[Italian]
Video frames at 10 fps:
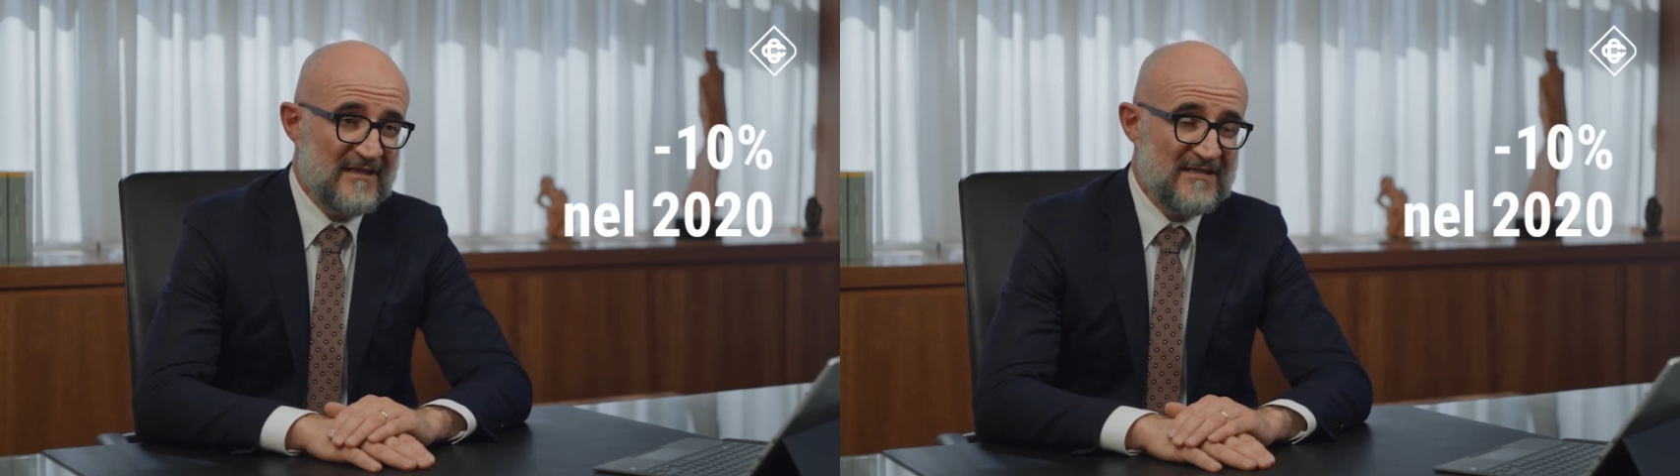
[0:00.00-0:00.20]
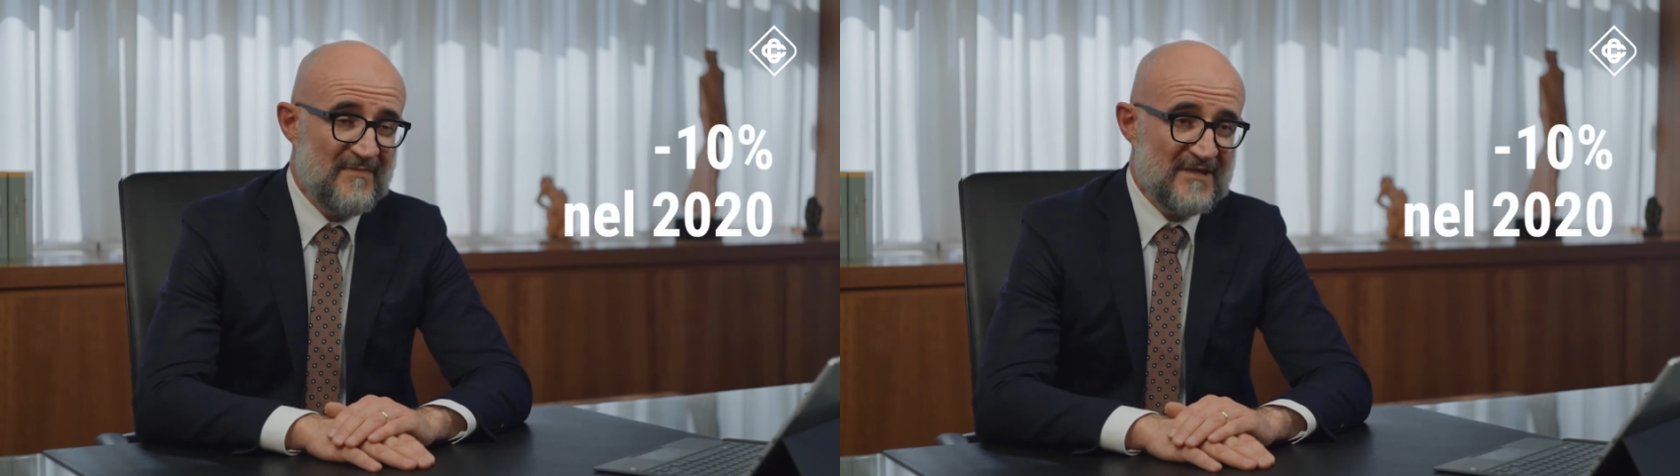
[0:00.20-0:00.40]

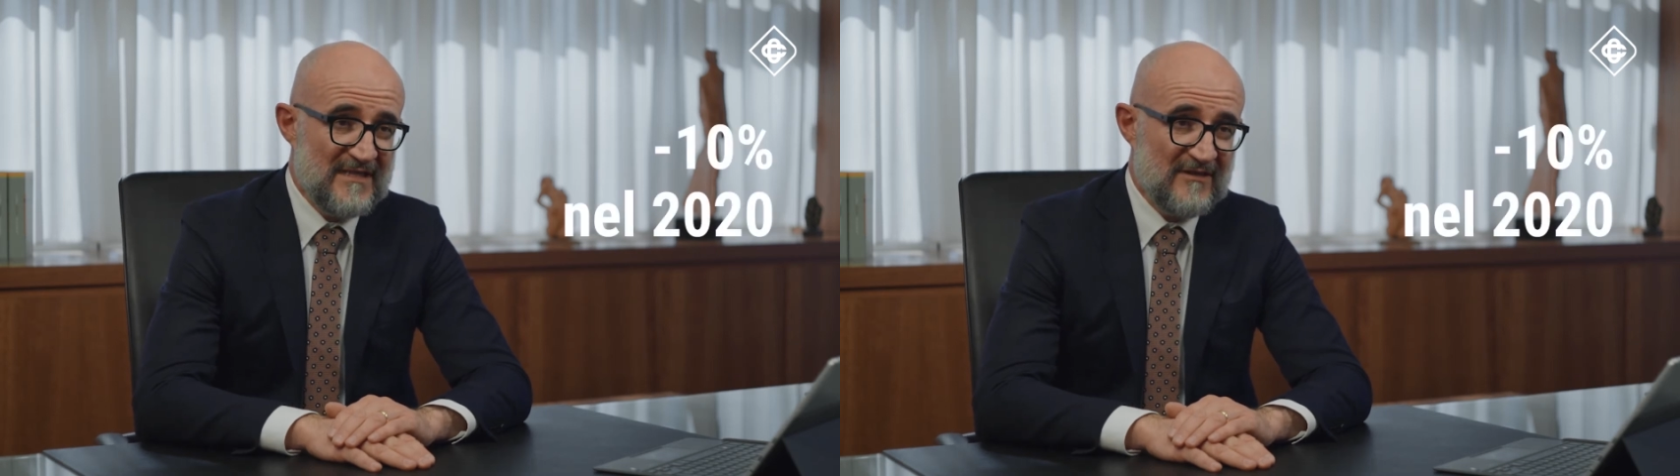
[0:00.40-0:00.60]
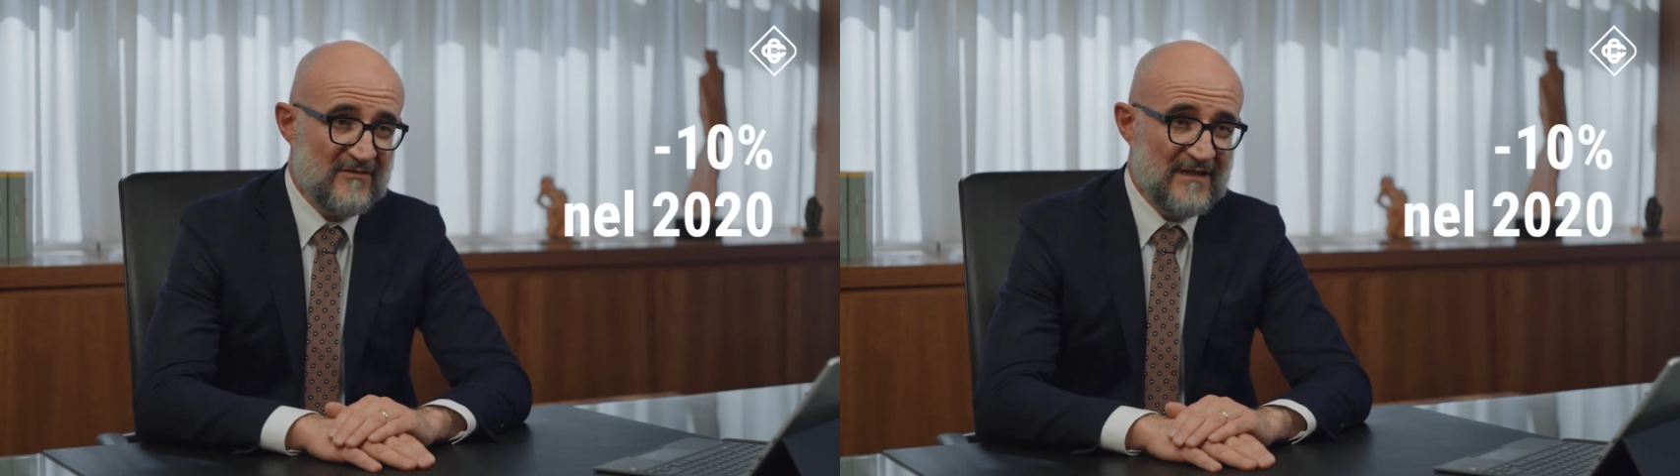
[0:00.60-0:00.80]

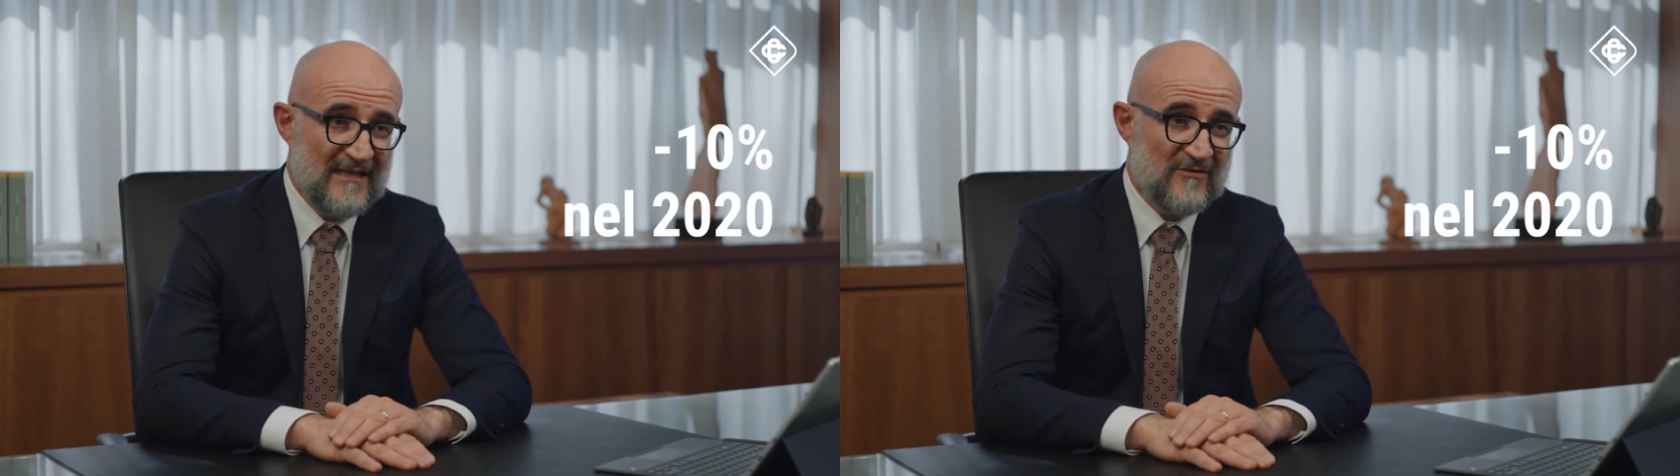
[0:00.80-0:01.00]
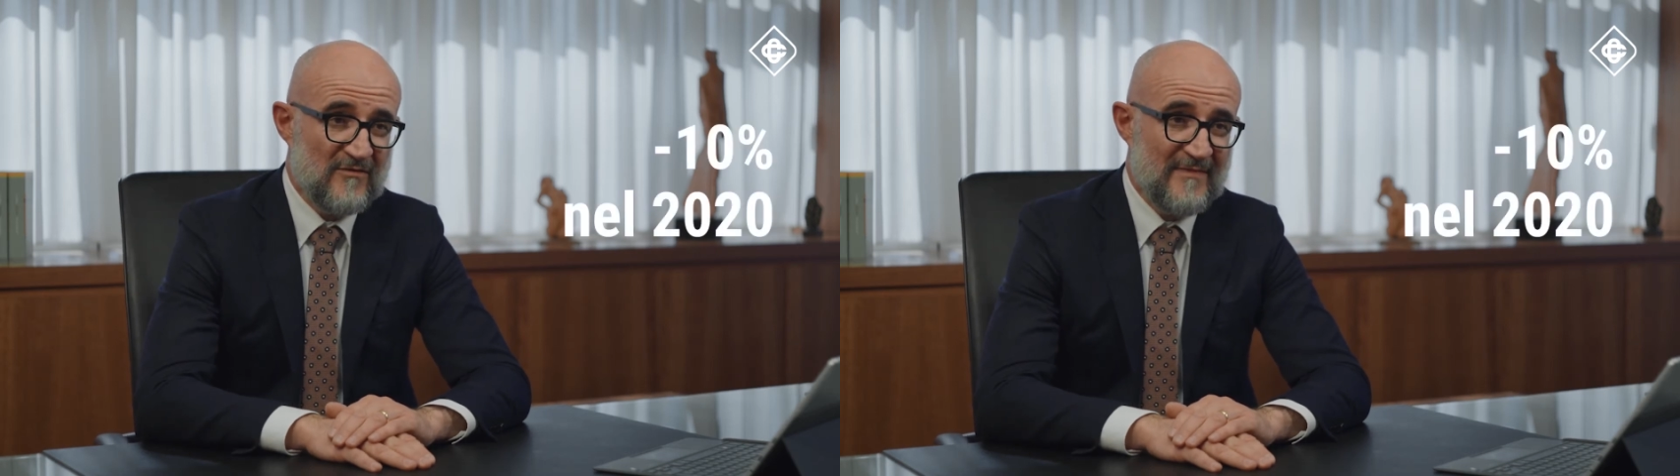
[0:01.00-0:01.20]
10%
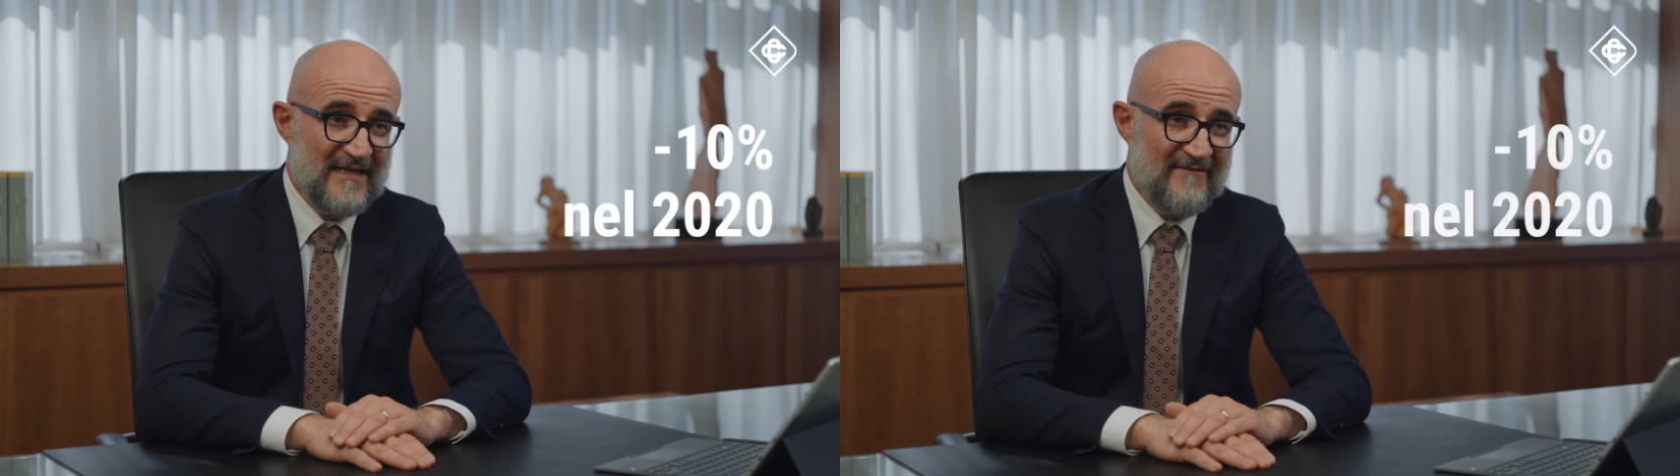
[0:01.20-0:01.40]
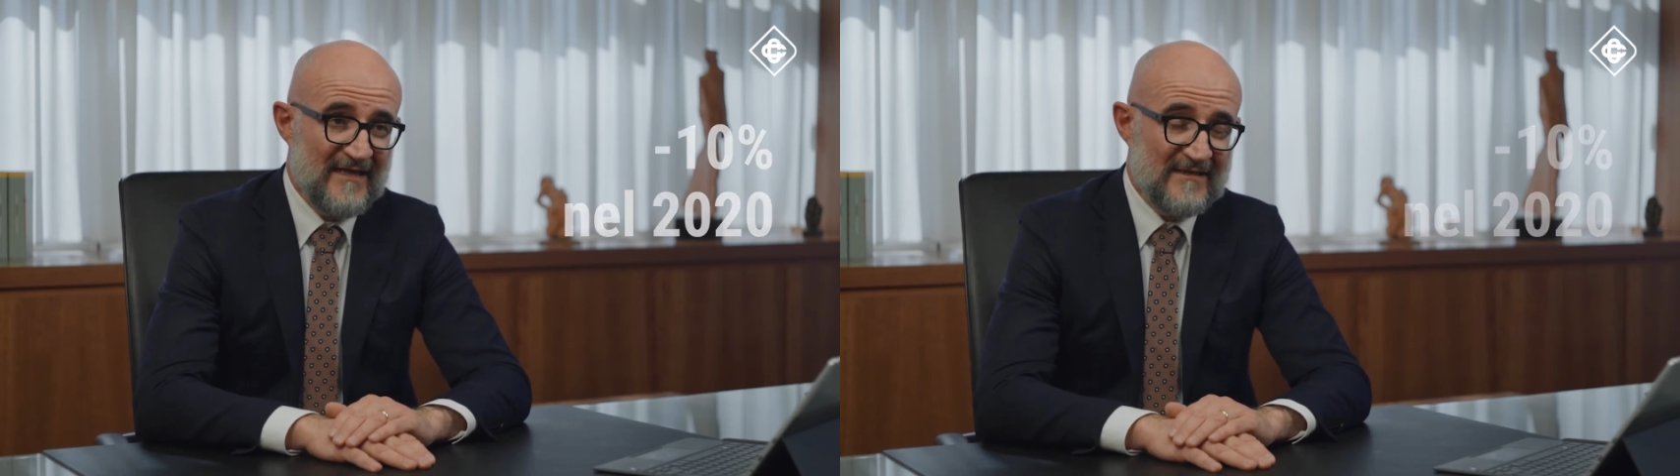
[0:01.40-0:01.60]
nell'anno
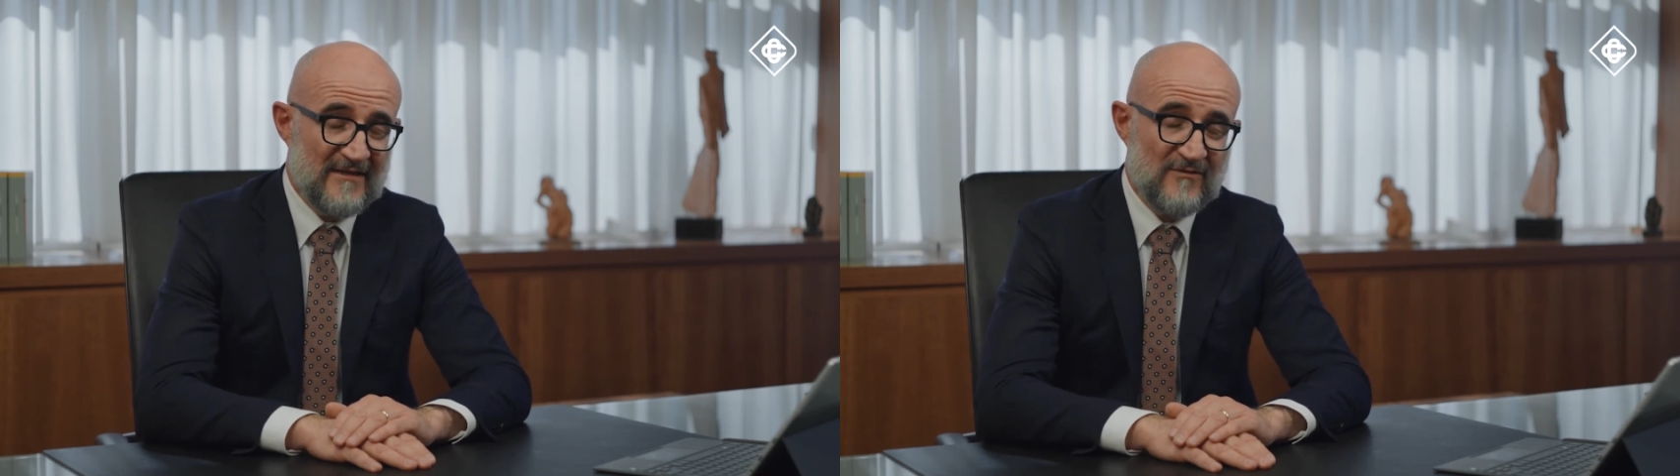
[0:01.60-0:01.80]
2020.